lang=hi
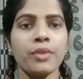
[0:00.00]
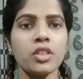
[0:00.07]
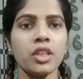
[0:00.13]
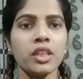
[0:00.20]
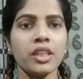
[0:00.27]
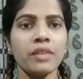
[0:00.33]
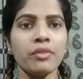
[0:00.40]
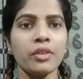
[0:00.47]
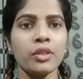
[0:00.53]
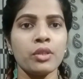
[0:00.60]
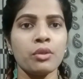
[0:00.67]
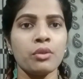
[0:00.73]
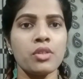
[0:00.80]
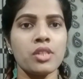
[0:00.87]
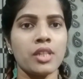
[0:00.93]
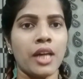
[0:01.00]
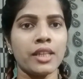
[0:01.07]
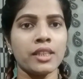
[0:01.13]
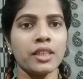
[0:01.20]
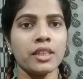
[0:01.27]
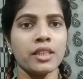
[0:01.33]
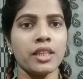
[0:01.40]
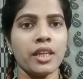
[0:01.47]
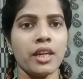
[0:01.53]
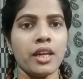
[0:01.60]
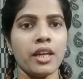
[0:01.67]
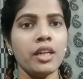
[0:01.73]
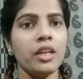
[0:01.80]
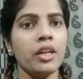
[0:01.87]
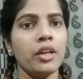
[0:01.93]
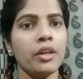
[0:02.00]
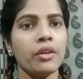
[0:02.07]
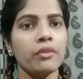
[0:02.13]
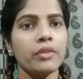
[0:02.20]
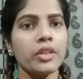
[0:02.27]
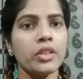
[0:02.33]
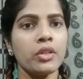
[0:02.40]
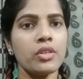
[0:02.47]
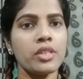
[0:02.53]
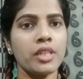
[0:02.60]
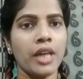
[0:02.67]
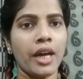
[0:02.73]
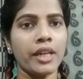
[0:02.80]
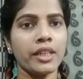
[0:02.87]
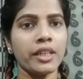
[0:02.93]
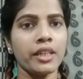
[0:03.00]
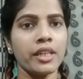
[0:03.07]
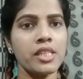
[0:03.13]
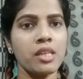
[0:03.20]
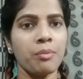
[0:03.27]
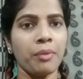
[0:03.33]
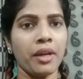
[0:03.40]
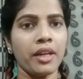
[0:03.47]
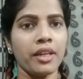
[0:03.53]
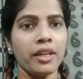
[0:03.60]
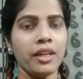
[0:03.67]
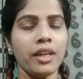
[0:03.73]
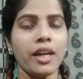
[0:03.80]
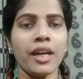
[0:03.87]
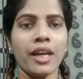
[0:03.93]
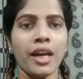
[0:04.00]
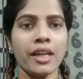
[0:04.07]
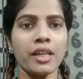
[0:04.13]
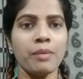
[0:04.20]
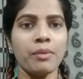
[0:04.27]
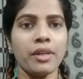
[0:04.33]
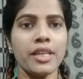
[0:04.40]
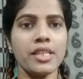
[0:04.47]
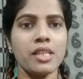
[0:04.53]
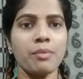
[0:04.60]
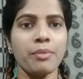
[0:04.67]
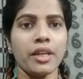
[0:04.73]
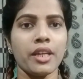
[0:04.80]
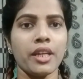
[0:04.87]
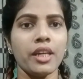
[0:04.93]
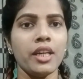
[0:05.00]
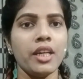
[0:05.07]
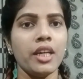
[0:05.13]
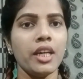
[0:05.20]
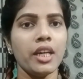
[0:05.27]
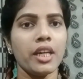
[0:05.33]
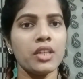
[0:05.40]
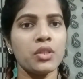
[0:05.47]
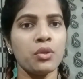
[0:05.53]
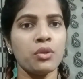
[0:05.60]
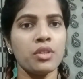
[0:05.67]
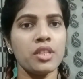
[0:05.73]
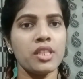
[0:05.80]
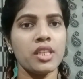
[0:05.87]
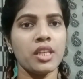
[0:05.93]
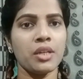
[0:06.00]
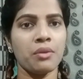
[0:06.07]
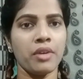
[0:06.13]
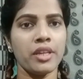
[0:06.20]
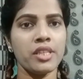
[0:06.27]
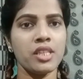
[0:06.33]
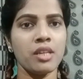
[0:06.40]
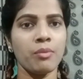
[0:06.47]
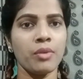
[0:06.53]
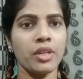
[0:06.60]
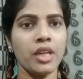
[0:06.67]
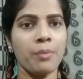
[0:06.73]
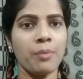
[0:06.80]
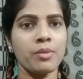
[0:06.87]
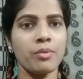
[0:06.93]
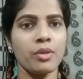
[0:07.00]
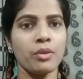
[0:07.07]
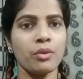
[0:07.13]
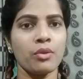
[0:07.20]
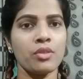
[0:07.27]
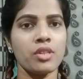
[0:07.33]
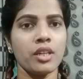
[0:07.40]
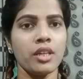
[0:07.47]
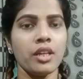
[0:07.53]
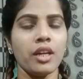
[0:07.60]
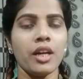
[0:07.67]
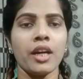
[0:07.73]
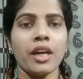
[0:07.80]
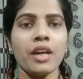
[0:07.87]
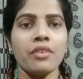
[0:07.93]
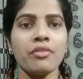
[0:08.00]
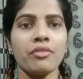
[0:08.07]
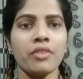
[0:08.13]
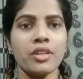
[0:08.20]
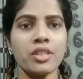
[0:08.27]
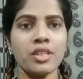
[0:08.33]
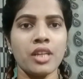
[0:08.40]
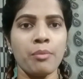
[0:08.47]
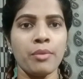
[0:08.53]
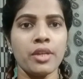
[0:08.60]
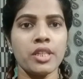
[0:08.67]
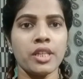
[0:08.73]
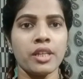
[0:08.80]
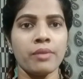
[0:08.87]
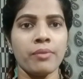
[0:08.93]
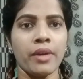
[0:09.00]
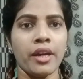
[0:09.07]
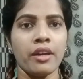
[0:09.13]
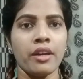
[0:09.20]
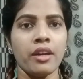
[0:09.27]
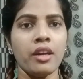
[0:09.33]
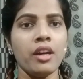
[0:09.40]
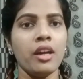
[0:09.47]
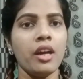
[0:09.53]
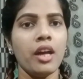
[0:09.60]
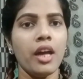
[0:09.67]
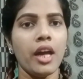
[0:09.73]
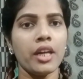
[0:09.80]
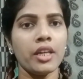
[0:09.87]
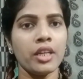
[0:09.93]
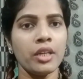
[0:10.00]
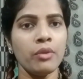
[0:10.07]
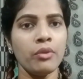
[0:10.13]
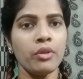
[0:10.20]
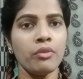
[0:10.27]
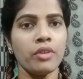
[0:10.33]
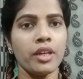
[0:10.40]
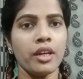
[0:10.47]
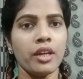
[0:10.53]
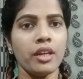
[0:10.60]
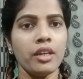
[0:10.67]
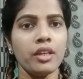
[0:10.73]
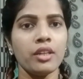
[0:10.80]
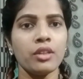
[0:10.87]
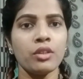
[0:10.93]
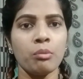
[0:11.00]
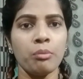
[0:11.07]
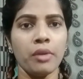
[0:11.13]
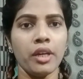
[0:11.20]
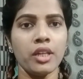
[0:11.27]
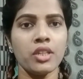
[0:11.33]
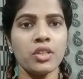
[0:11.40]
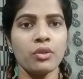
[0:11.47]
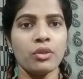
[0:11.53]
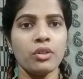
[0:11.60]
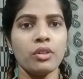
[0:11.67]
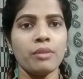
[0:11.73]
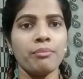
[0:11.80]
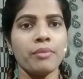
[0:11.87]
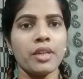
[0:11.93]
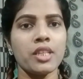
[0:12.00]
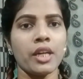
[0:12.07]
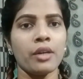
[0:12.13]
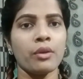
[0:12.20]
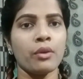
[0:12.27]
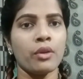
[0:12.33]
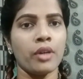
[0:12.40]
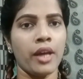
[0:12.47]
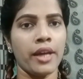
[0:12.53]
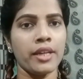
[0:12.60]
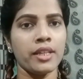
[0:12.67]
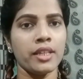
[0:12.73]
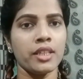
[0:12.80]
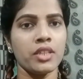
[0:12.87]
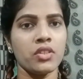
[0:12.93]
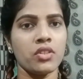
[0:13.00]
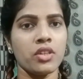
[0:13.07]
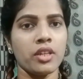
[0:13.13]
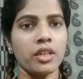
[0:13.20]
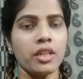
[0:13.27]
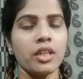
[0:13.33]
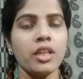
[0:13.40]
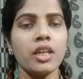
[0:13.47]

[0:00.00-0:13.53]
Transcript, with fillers: तो चलिए वीडियो को स्टार्ट करते हैं वीडियो स्टार्ट करने से पहले एंड आगे बढ़ने से पहले एक छोटी सी रिक्वेस्ट है मेरी आप सभी लोगों से अगर आप फर्स्ट टाइम मेरे चैनल पर आए हैं एंड न्यू व्यूवर हैं तो मेक श्योर sure मेरे चैनल को लाइक कर लीजिए